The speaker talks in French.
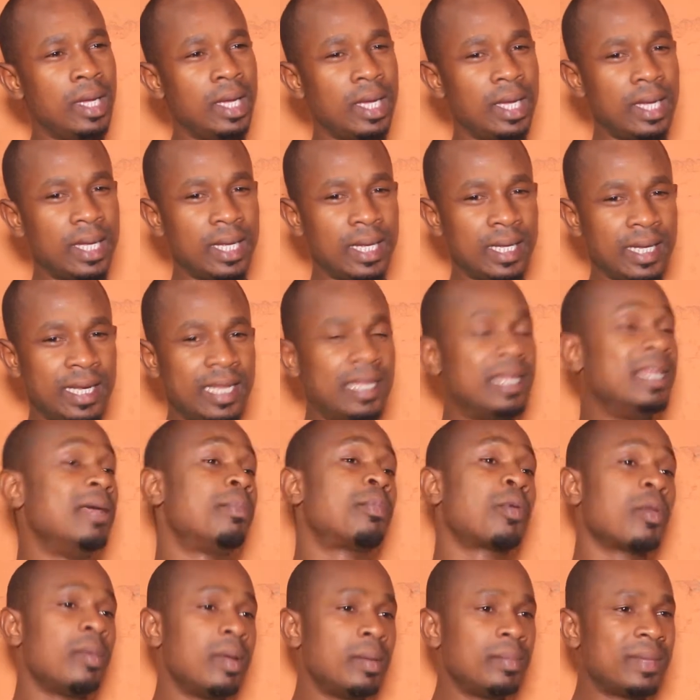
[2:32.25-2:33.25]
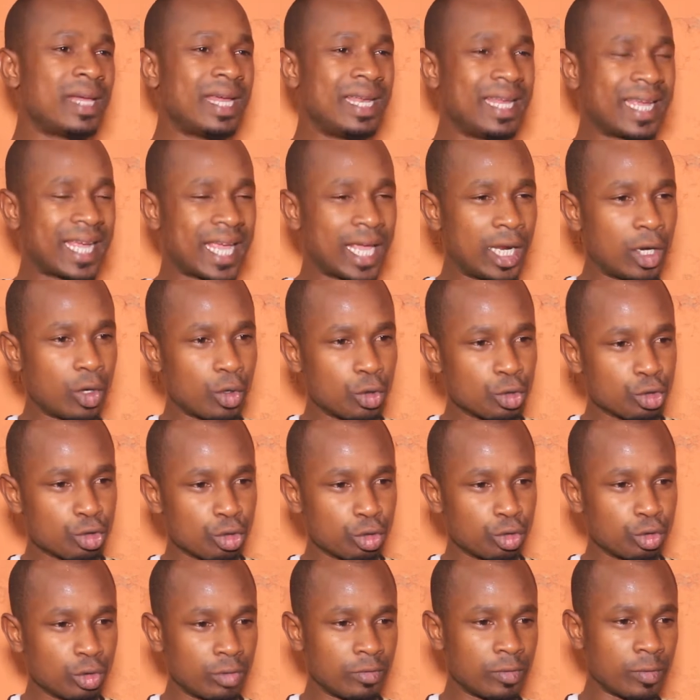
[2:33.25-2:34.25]
les problèmes dans lesquels on
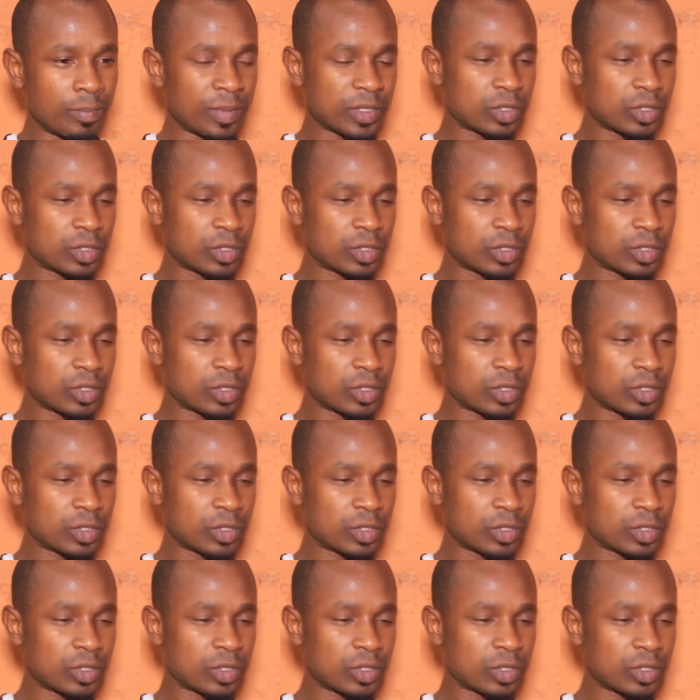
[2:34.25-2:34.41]
se trouve.